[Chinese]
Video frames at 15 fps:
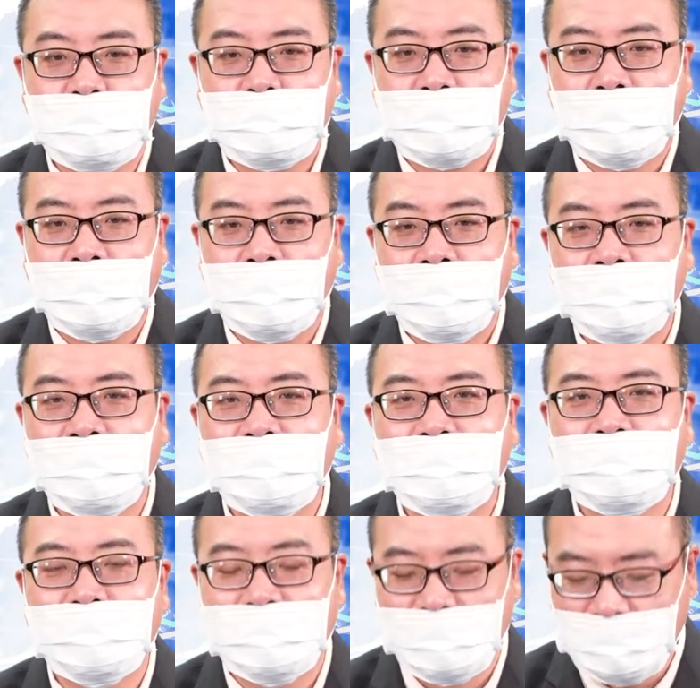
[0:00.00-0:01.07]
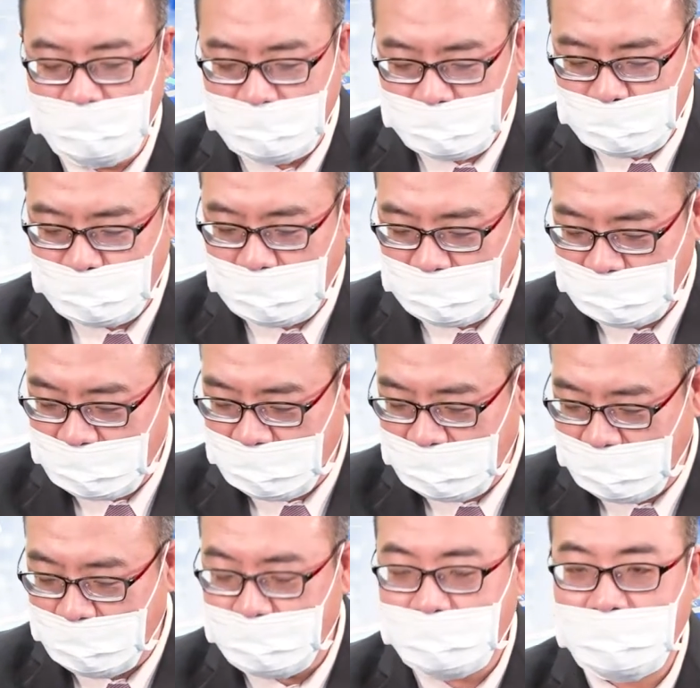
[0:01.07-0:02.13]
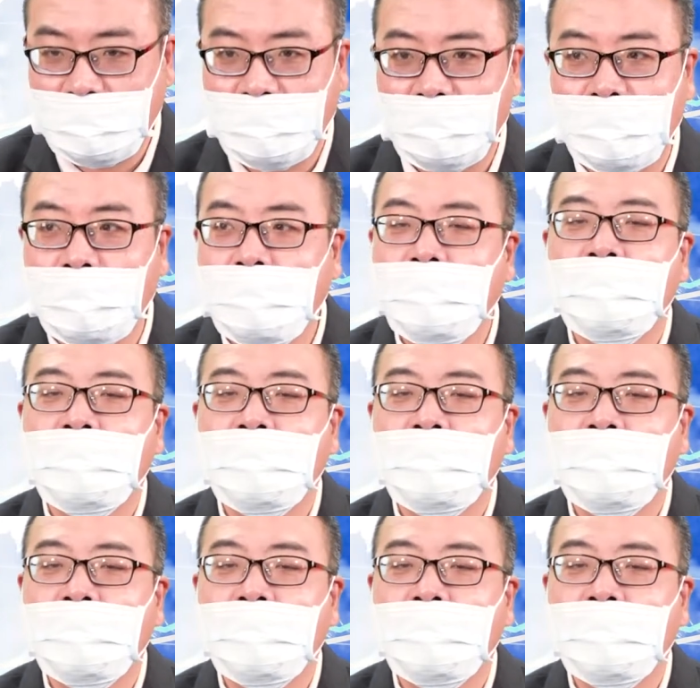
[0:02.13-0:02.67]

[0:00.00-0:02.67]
罩？认得出来我是谢一文啊！